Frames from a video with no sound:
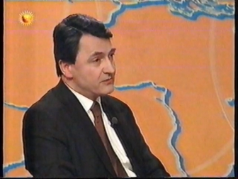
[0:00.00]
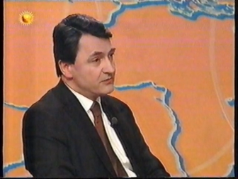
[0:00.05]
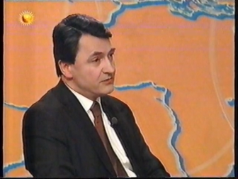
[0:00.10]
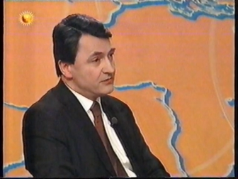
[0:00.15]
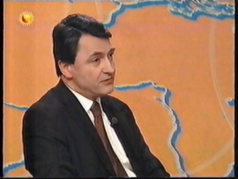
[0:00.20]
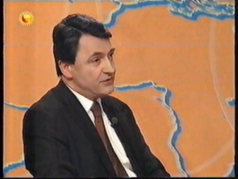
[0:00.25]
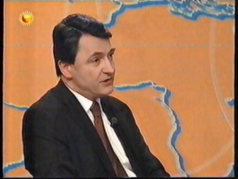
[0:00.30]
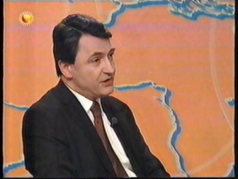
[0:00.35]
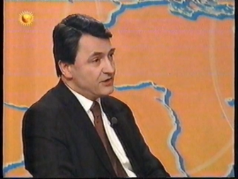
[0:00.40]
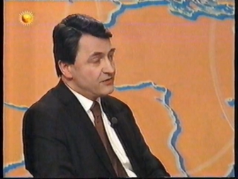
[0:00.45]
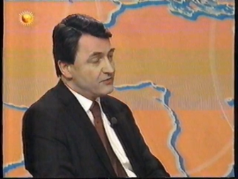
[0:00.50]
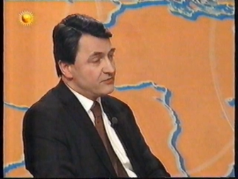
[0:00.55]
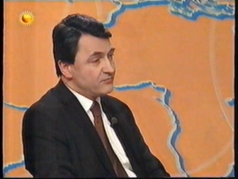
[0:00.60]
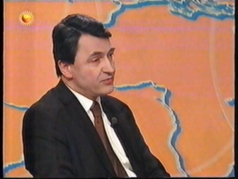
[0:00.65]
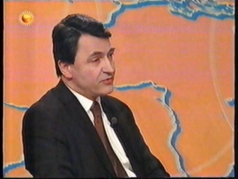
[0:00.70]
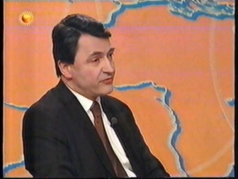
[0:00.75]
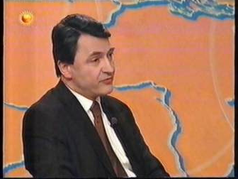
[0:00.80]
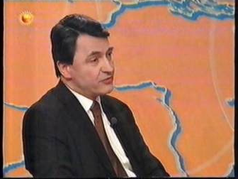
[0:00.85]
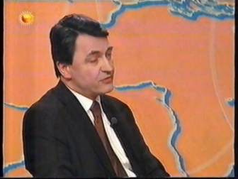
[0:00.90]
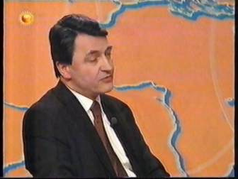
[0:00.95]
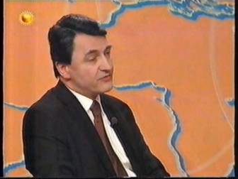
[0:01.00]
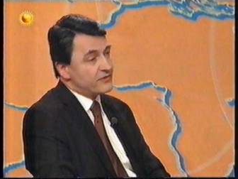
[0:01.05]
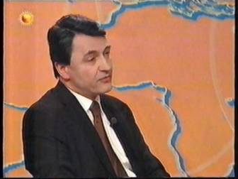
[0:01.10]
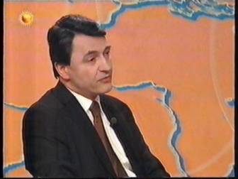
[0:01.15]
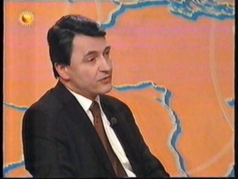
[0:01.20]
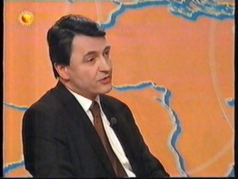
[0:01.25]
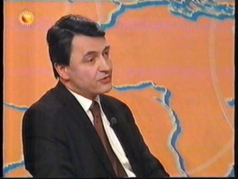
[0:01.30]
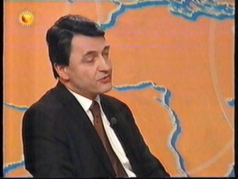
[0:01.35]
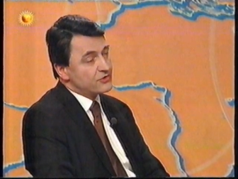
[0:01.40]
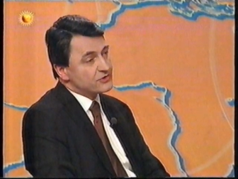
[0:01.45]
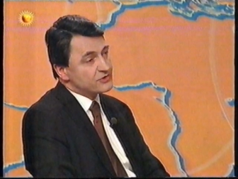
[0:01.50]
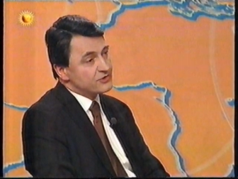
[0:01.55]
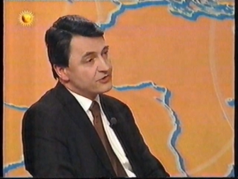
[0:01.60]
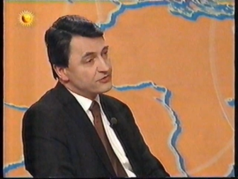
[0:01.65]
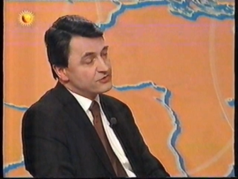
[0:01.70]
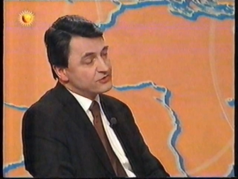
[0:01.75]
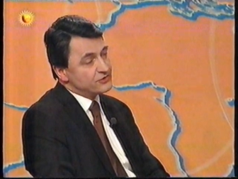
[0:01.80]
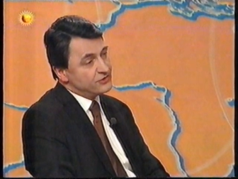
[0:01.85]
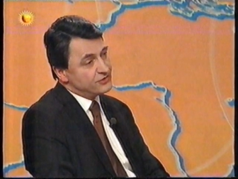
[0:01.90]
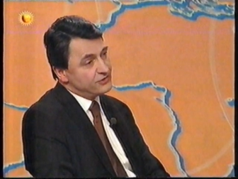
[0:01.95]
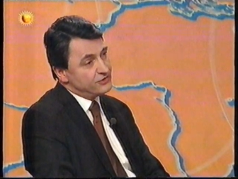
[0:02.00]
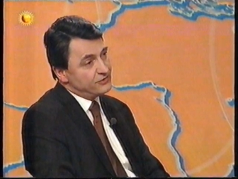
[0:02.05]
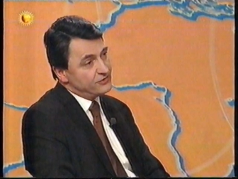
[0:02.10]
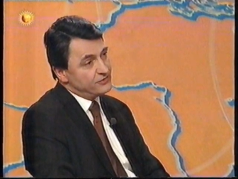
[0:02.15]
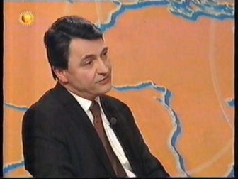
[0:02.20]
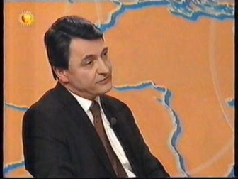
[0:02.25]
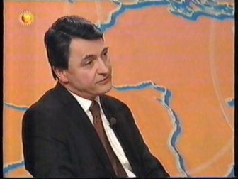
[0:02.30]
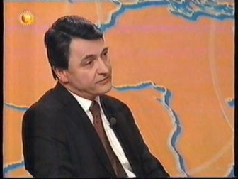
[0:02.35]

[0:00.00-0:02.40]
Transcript: nie powodowały konieczności